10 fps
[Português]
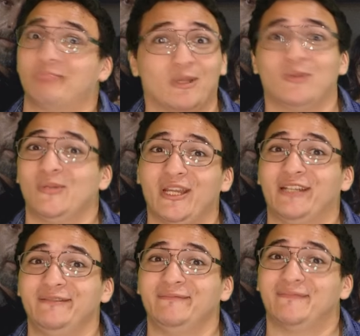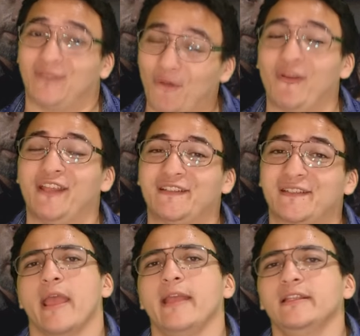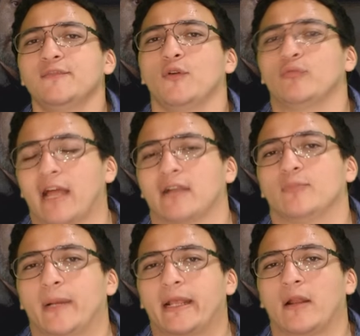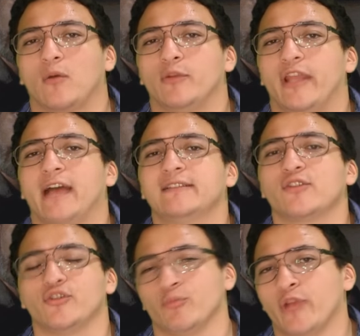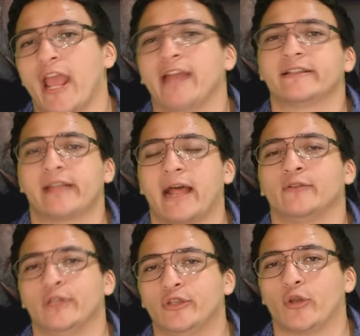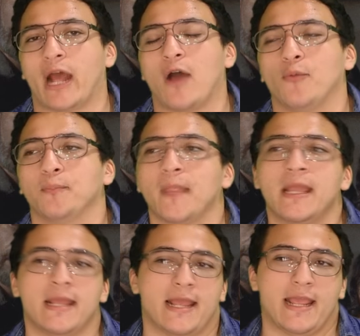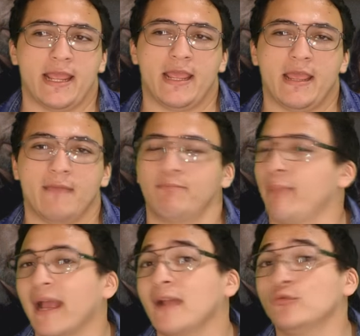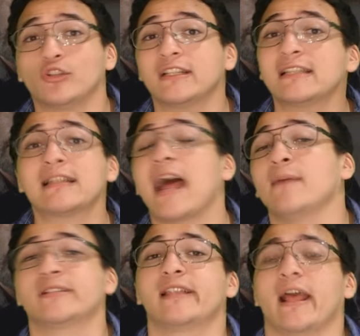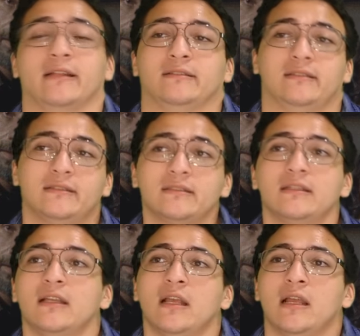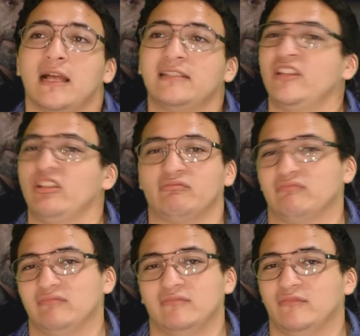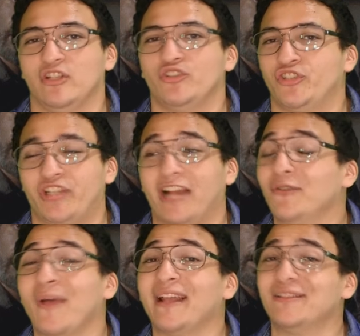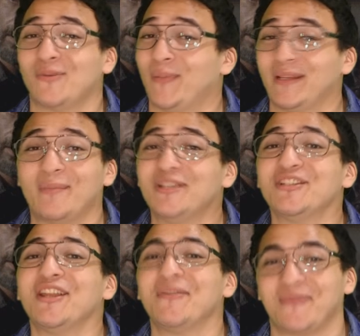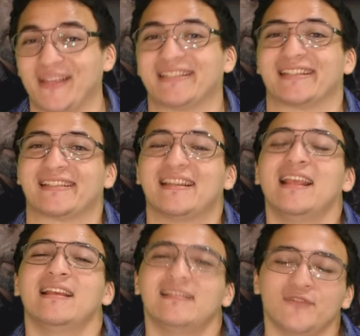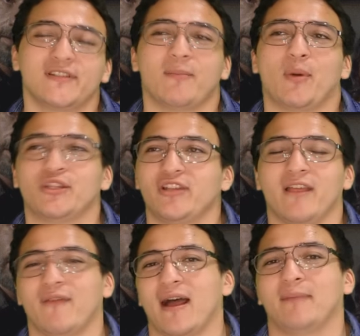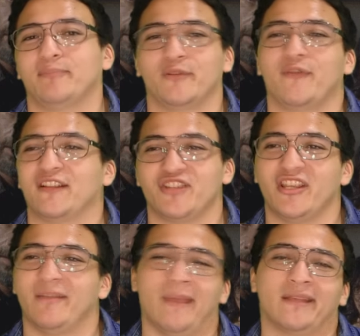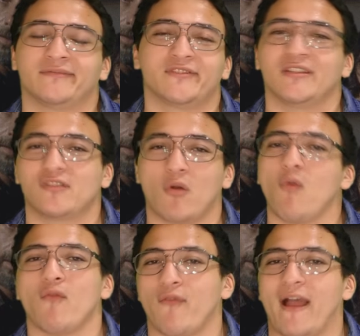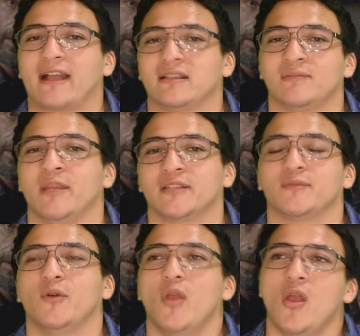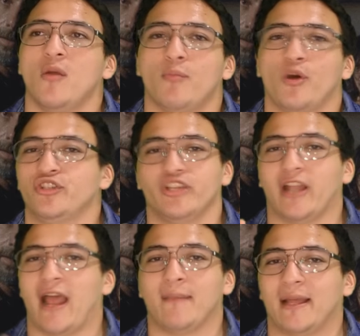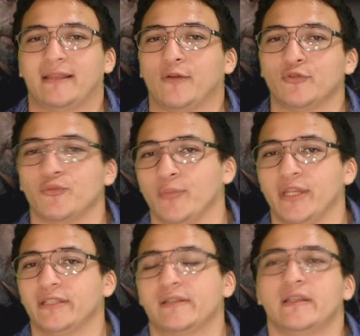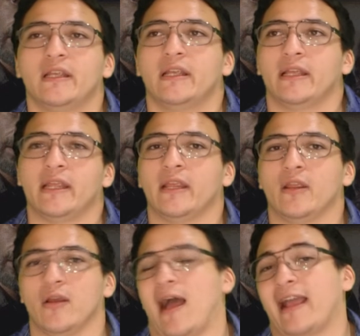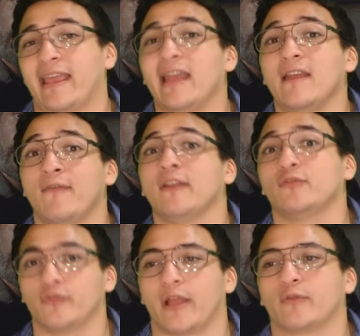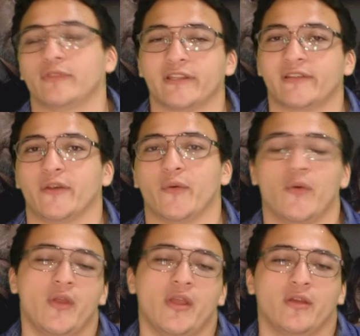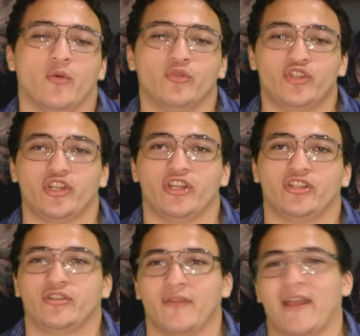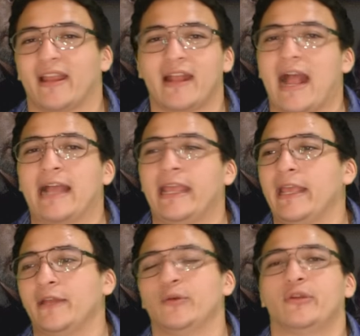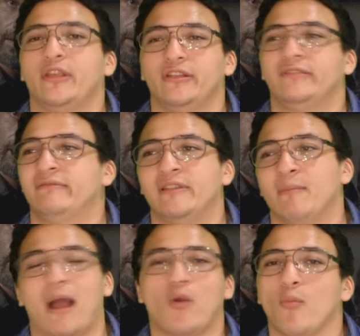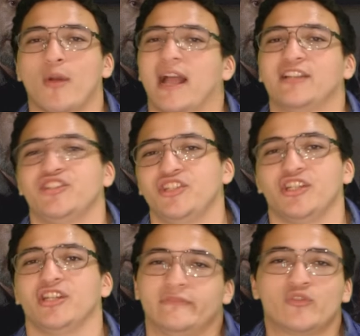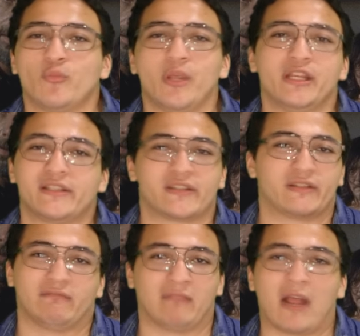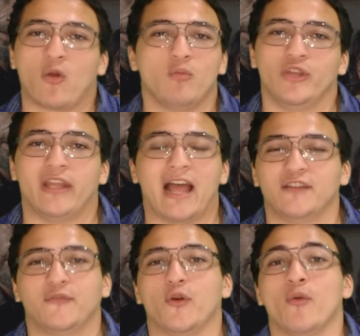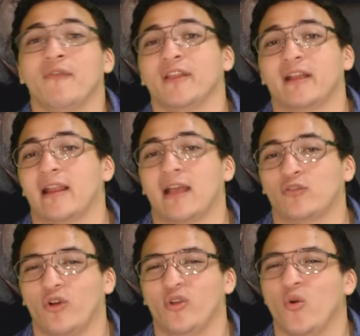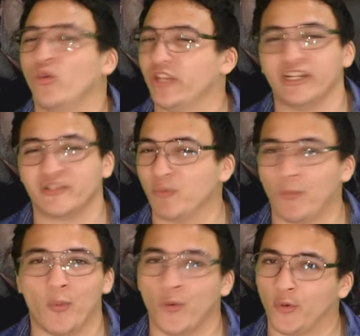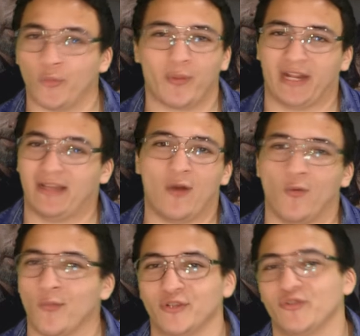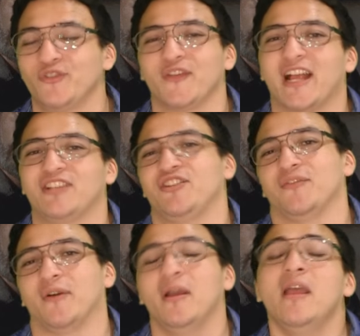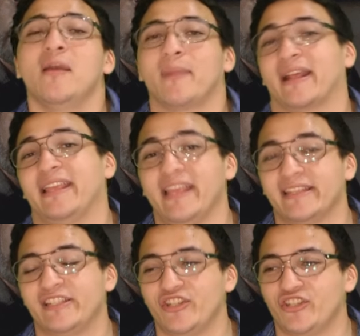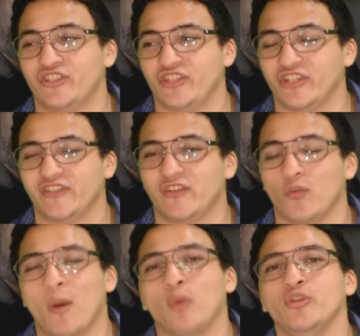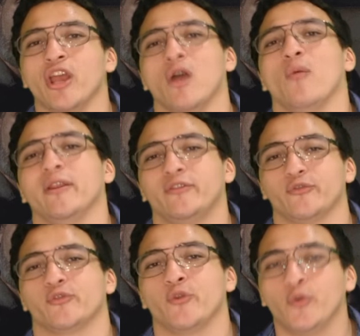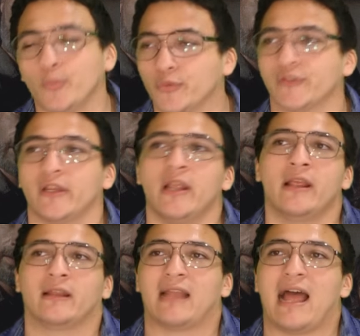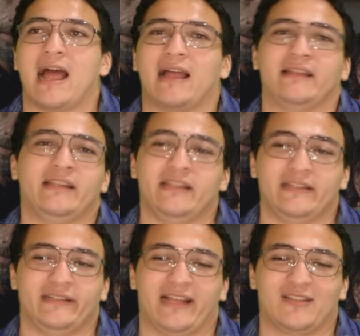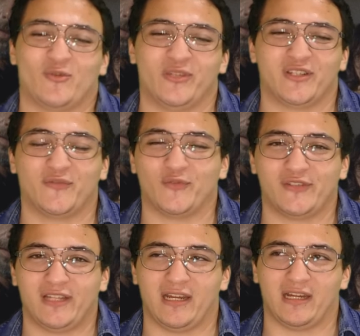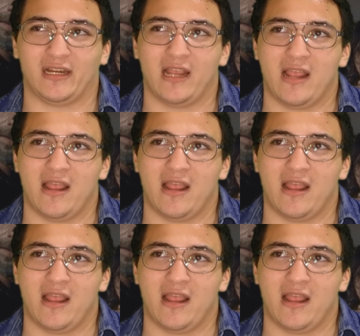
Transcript: Eu não sei, ao ex, eles voltaram para aquela comunidade só de mulheres lá no litoral e pegaram todas as armas delas. Assim, deixaram elas completamente indefesas. Você pode levar pelo fato de que, bem, você só com facas mesmo pode ir lá e matar os zumbis. E aquele evento que aconteceu onde teve aquele cargueiro que desembarcou um bocado de zumbis na comunidade. Foi um evento aleatório, roteirismo puro, para dar alguma justificativa para que existisse uma união entre os grupos lá e as coisas fossem